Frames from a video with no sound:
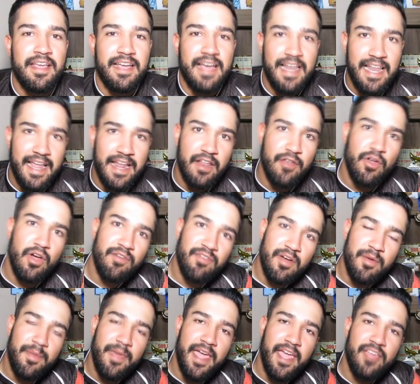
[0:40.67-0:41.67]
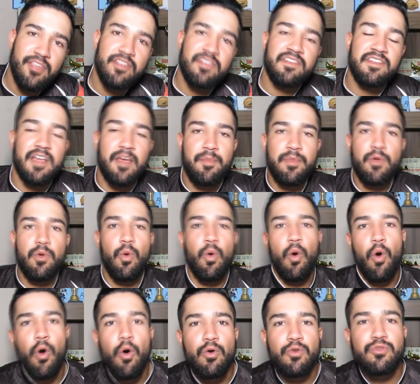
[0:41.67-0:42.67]
Galera, novamente se abriu
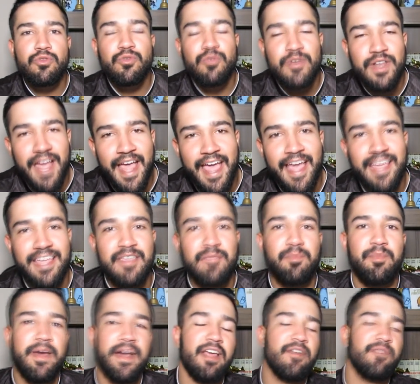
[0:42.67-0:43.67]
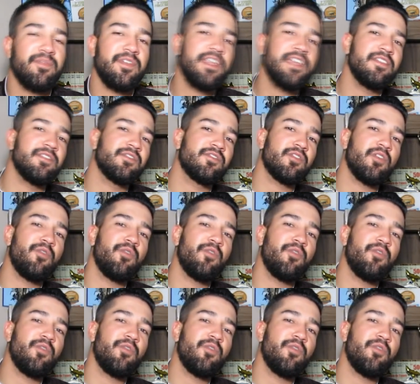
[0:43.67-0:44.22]
outro leque para vídeos.